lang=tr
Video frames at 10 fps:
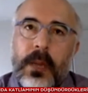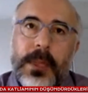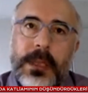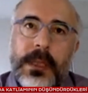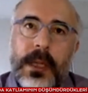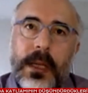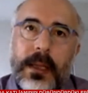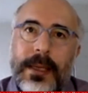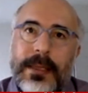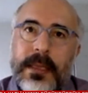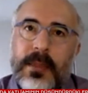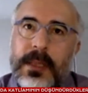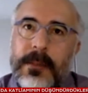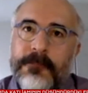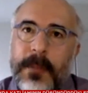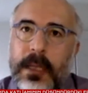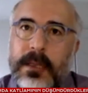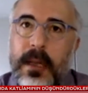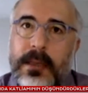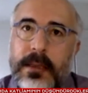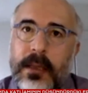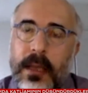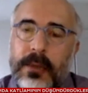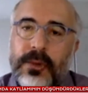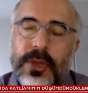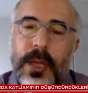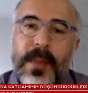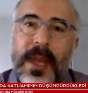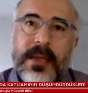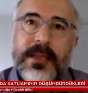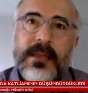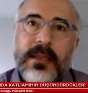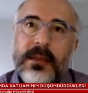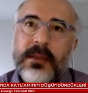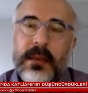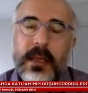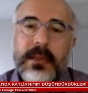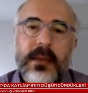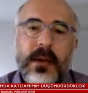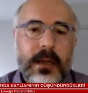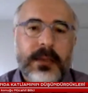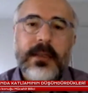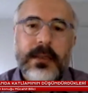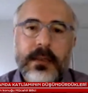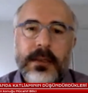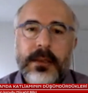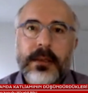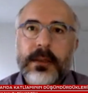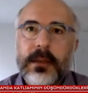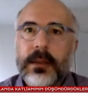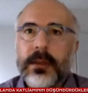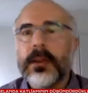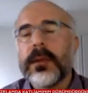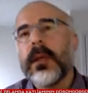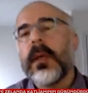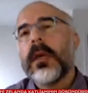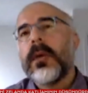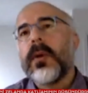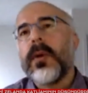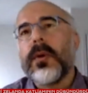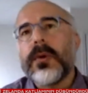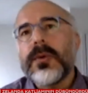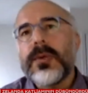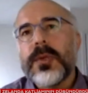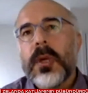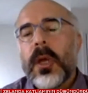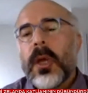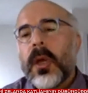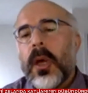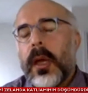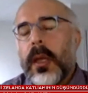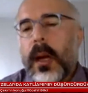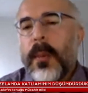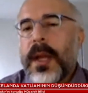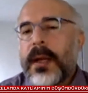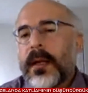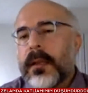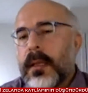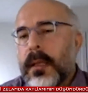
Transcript: bir e, kesimin az, azınlığa düşen beyazlığın aslında rahatsızlığını e, görüyoruz. E, Amerika'da